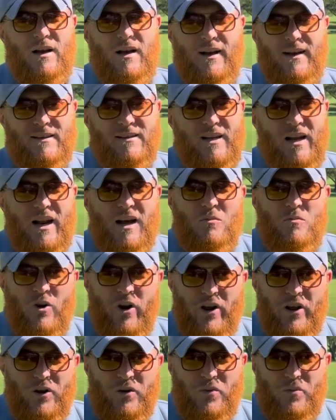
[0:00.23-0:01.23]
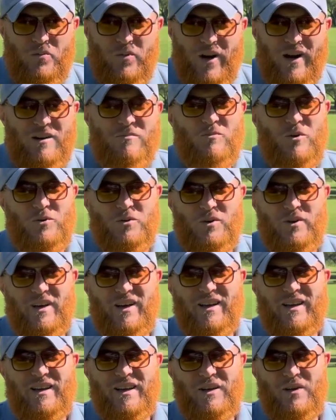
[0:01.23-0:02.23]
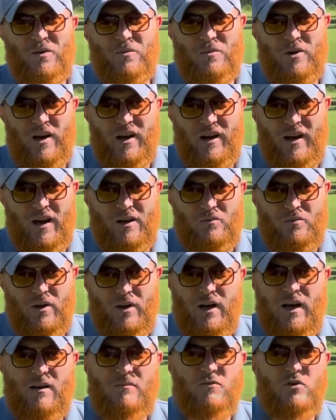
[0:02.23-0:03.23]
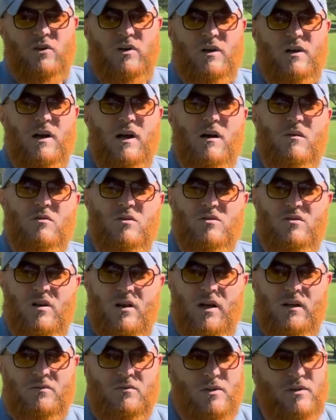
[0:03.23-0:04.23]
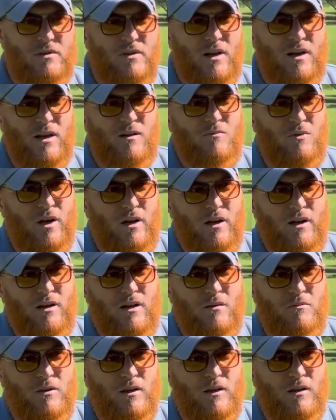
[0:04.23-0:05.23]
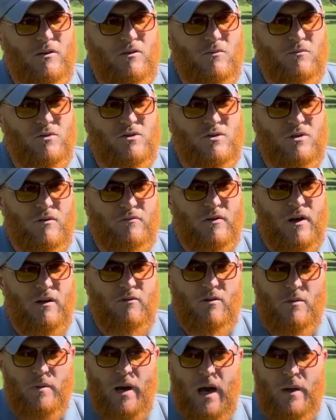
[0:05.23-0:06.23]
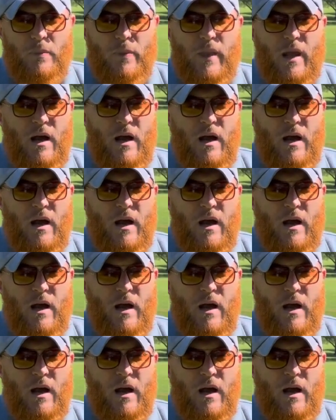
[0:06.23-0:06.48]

السلام عليكم ورحمة الله وبركاته الحمد لله والصلاة والسلام على نبيه ومصطفاه وبعد